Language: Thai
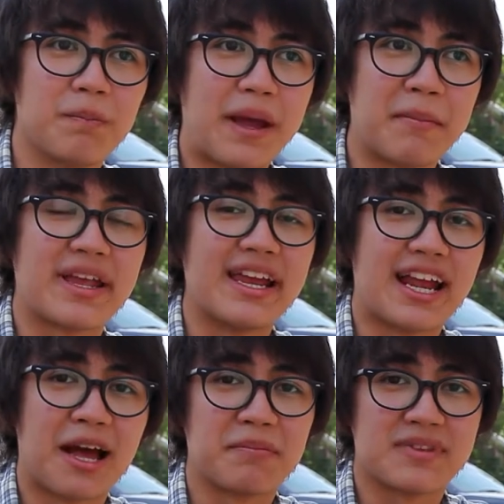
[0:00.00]
ไปเมื่อกี้
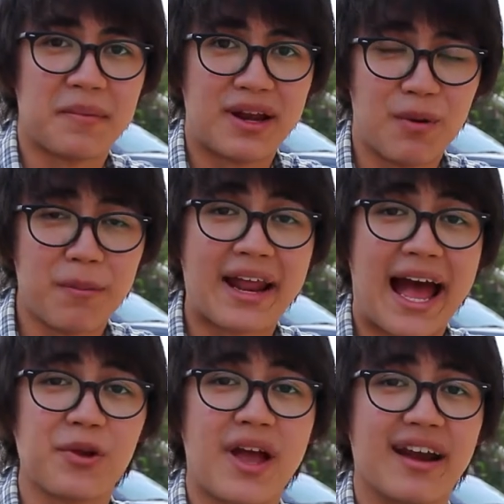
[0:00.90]
นะครับทำให้เราพบปัญ
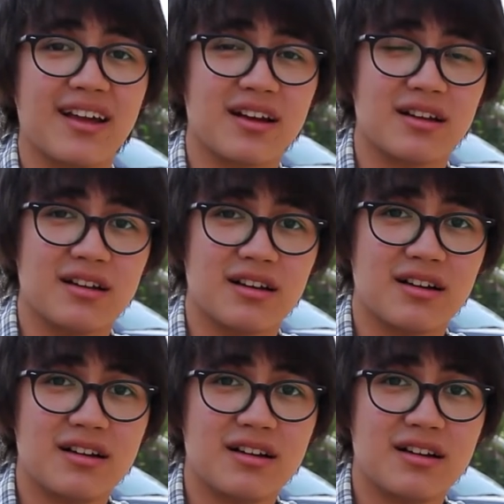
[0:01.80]
หาอยู่อย่างหนึ่งคือ